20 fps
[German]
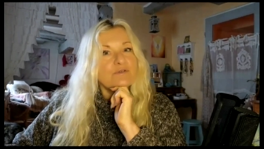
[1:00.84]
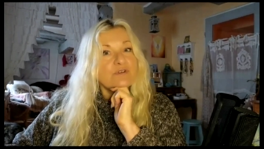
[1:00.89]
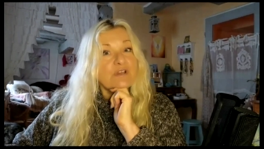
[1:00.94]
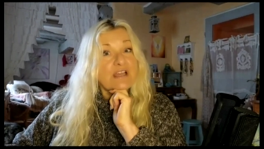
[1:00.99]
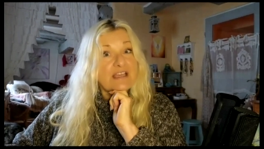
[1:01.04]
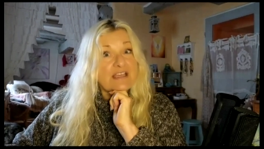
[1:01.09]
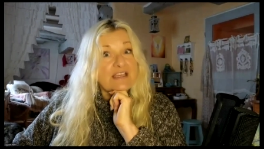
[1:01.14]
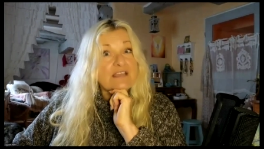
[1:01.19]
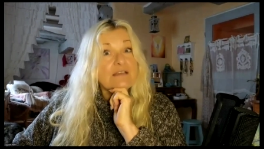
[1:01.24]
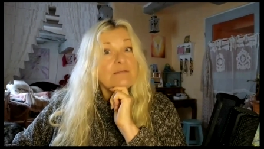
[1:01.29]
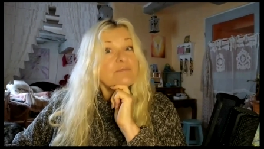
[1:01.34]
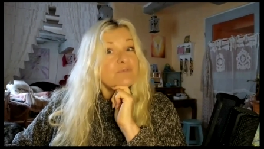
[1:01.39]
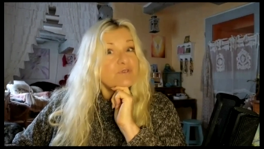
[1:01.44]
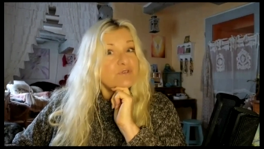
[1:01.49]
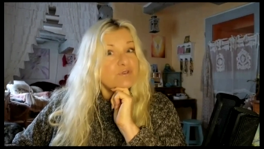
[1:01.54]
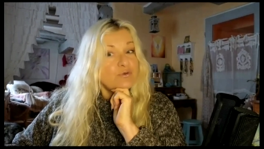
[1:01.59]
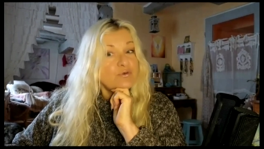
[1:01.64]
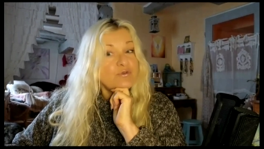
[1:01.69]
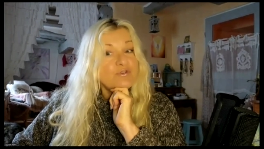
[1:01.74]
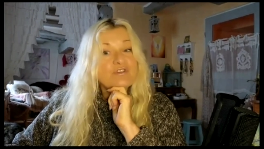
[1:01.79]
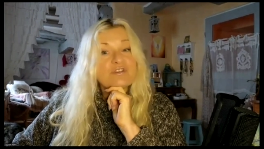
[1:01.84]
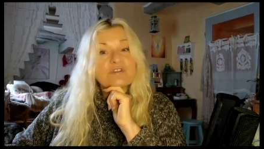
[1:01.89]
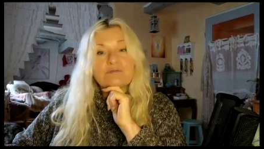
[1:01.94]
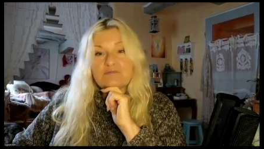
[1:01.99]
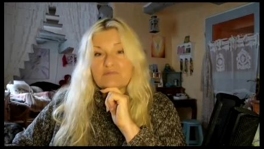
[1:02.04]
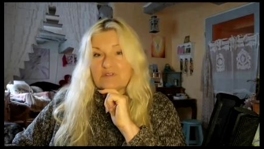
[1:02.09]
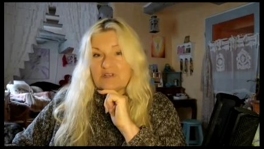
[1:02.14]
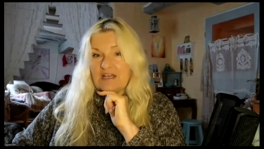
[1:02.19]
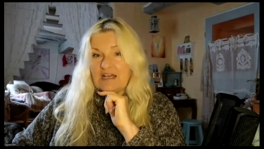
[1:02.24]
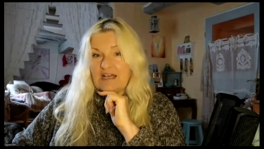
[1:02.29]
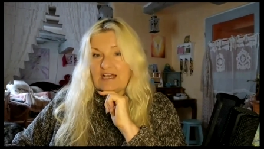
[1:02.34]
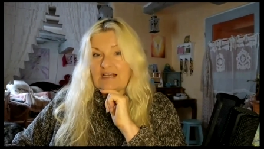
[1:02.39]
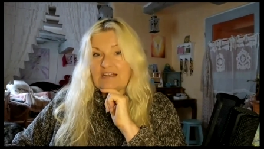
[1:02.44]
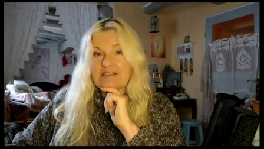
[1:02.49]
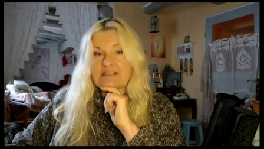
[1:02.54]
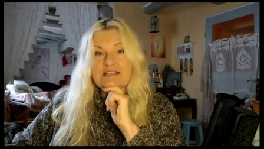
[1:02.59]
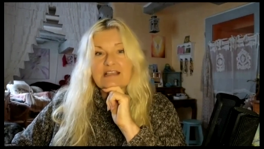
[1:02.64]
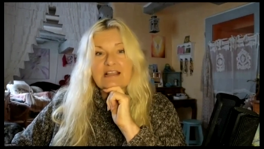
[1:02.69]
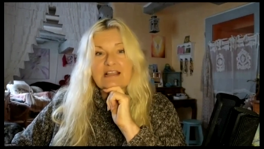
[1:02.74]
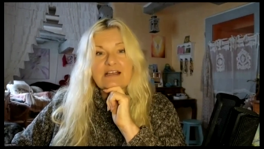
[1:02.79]
okay, gut,
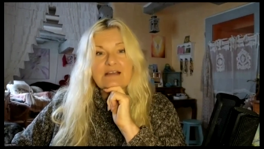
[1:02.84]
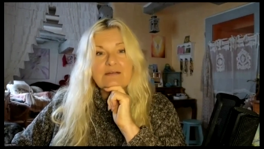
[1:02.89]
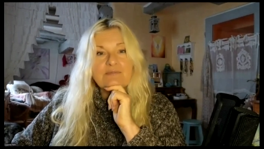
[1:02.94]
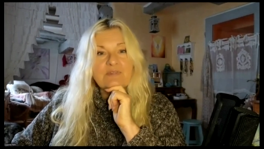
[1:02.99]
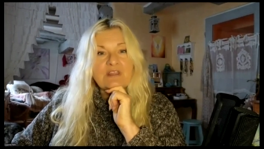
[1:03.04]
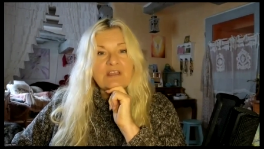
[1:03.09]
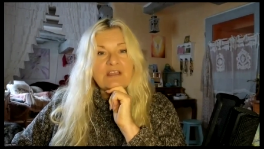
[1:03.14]
alles klar.